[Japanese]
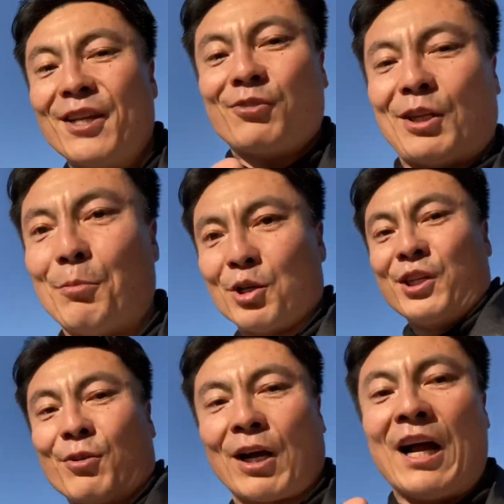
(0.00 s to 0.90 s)
くてもいい
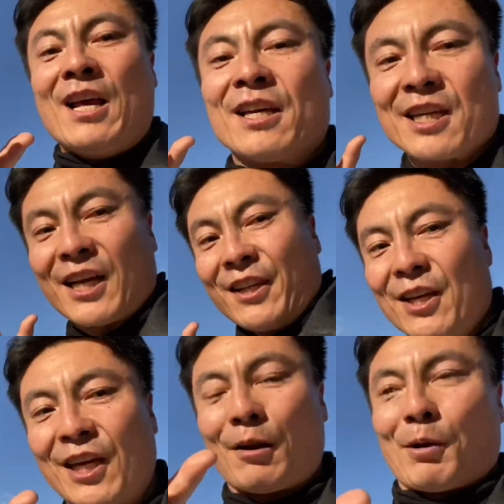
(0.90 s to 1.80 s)
のか、聞かな
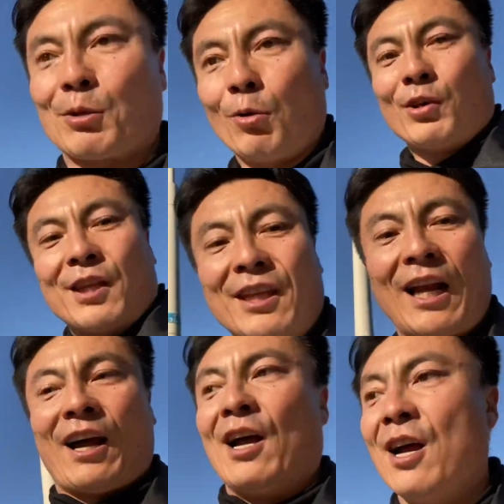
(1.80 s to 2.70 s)
ければどういっ
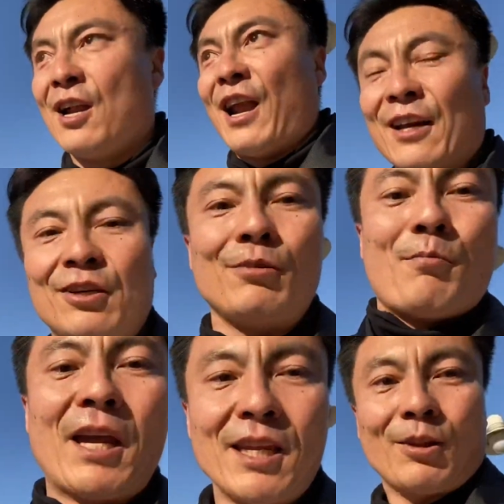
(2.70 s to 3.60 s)
た楽、
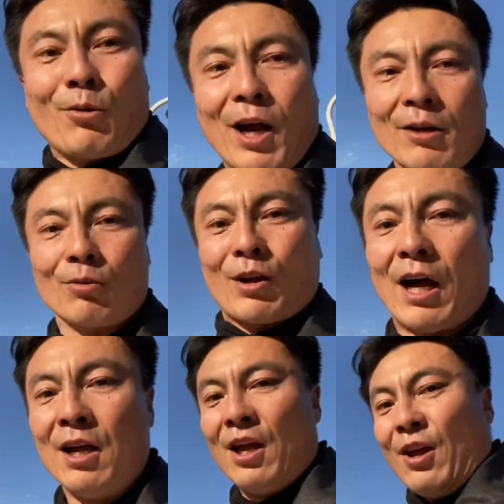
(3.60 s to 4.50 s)
メリットがあるのか、
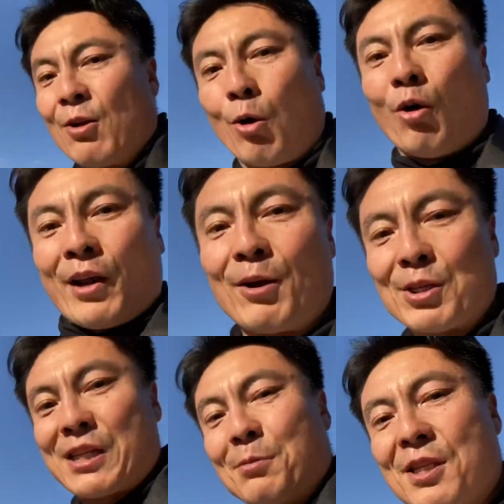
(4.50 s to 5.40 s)
これを
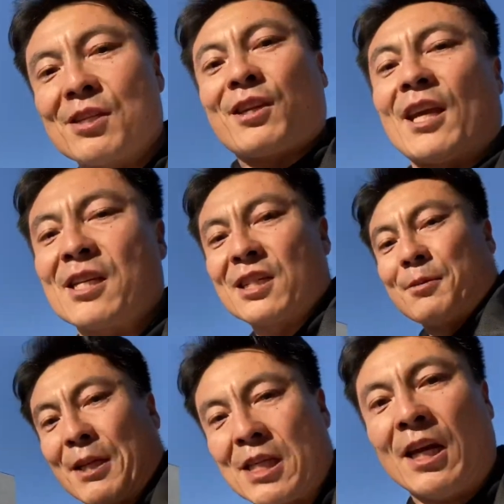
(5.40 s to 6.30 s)
緻密に計算して
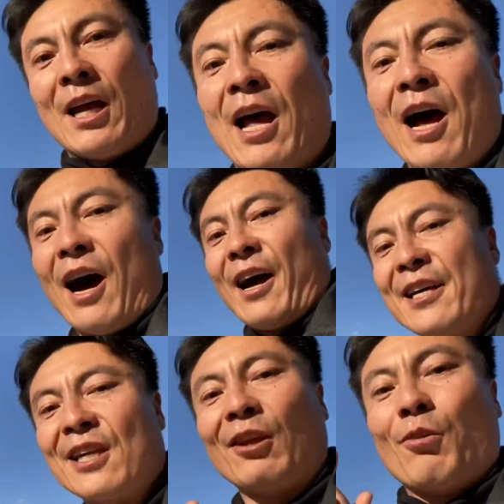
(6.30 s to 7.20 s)
ます。相
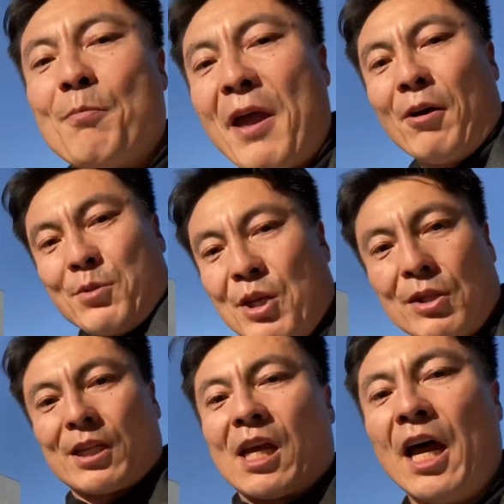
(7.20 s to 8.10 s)
手の目を見るんです。